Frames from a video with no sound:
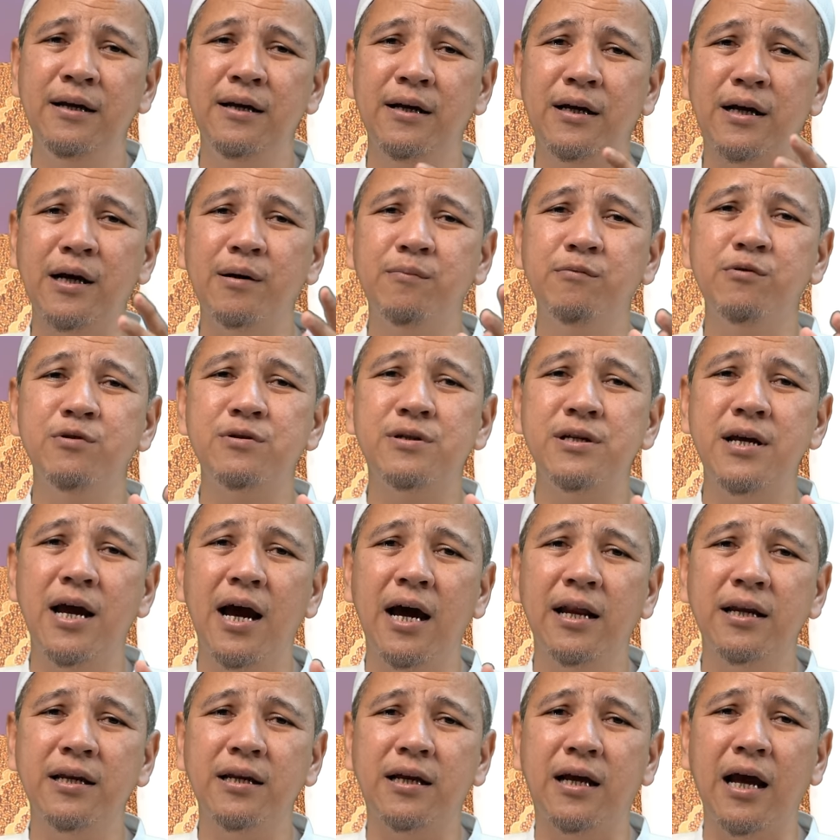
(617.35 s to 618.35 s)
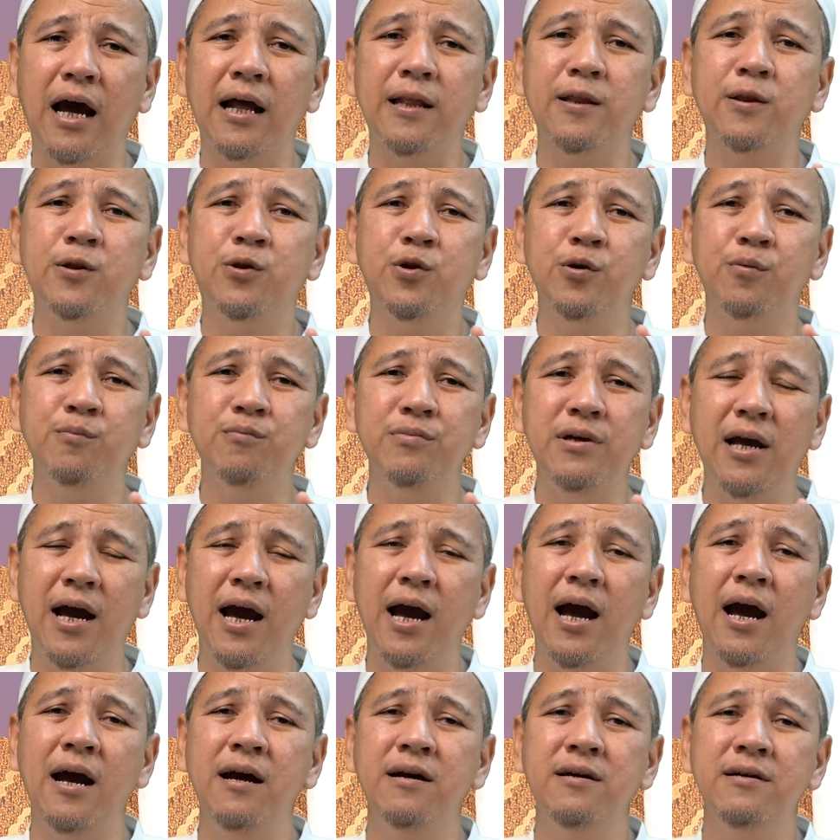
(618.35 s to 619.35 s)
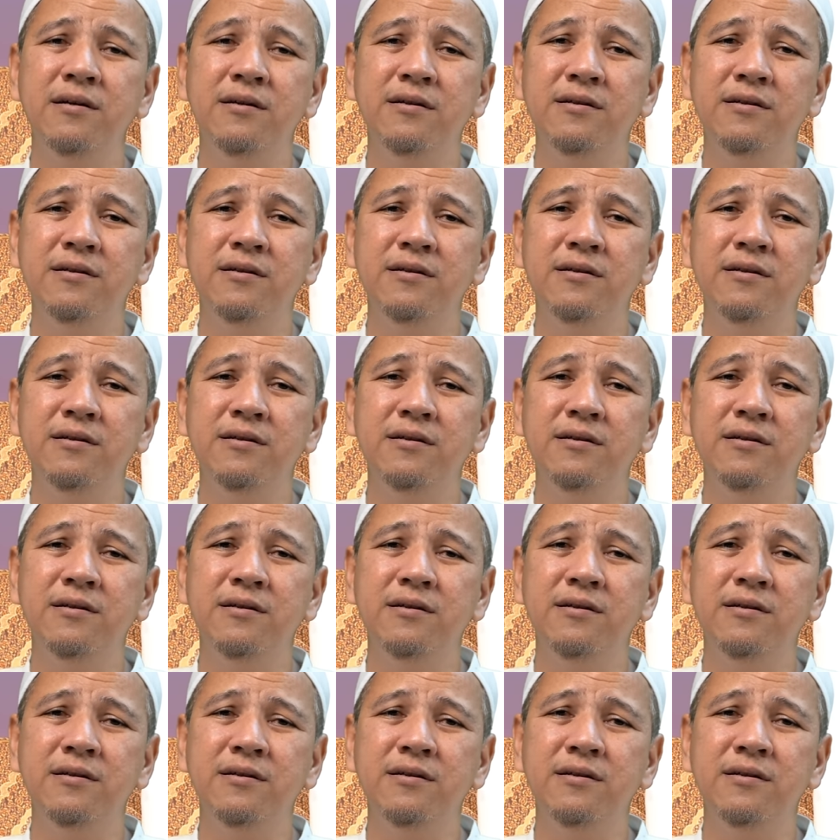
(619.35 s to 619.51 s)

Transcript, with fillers: kemudian gandumnya